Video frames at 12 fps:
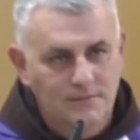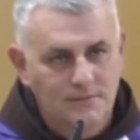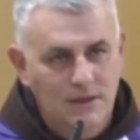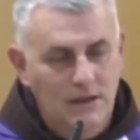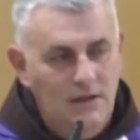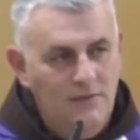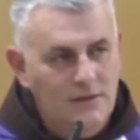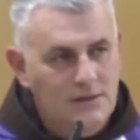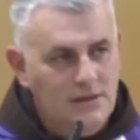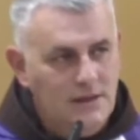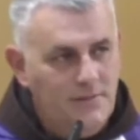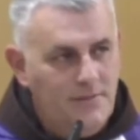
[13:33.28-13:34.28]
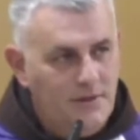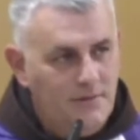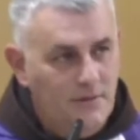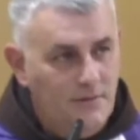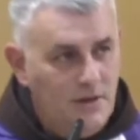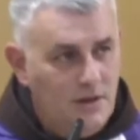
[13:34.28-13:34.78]
세례자 요한은
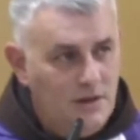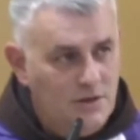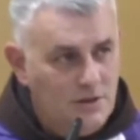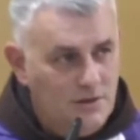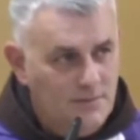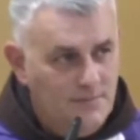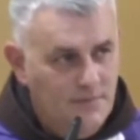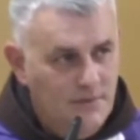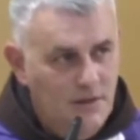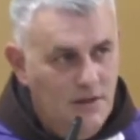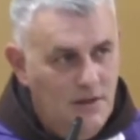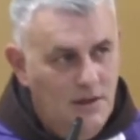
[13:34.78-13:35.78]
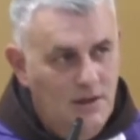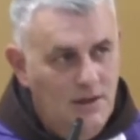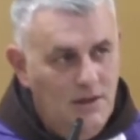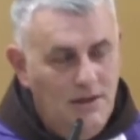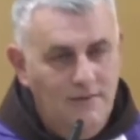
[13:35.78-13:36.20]
이렇게 언급하고 있습니다.